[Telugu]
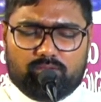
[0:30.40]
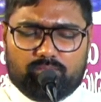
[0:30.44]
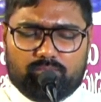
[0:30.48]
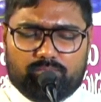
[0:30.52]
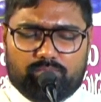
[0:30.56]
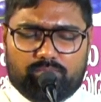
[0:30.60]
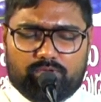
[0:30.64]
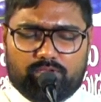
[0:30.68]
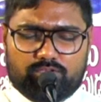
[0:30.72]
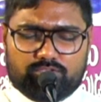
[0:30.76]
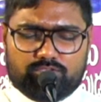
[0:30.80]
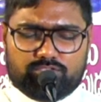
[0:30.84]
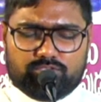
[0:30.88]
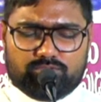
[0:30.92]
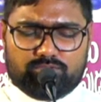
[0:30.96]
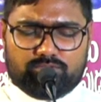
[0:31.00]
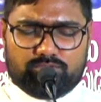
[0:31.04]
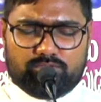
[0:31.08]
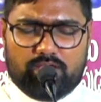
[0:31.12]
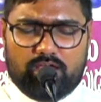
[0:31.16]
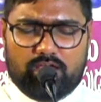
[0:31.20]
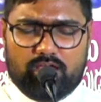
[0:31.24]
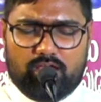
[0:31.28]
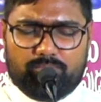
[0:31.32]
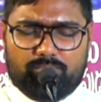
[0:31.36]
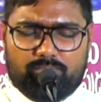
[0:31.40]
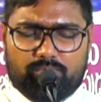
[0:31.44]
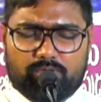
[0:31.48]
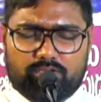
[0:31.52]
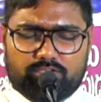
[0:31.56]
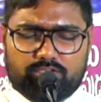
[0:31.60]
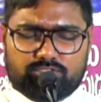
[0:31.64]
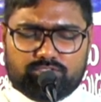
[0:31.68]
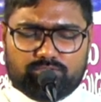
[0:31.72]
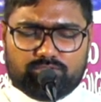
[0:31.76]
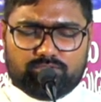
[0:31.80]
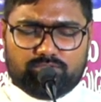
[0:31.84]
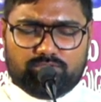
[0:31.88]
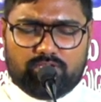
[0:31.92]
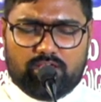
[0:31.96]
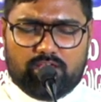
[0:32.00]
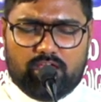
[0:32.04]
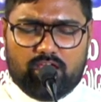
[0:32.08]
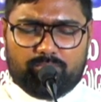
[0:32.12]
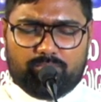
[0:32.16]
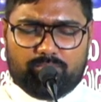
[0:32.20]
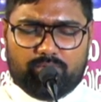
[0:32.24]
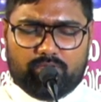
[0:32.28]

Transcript: పరిశుద్ధుడా పరిశుద్ధుడా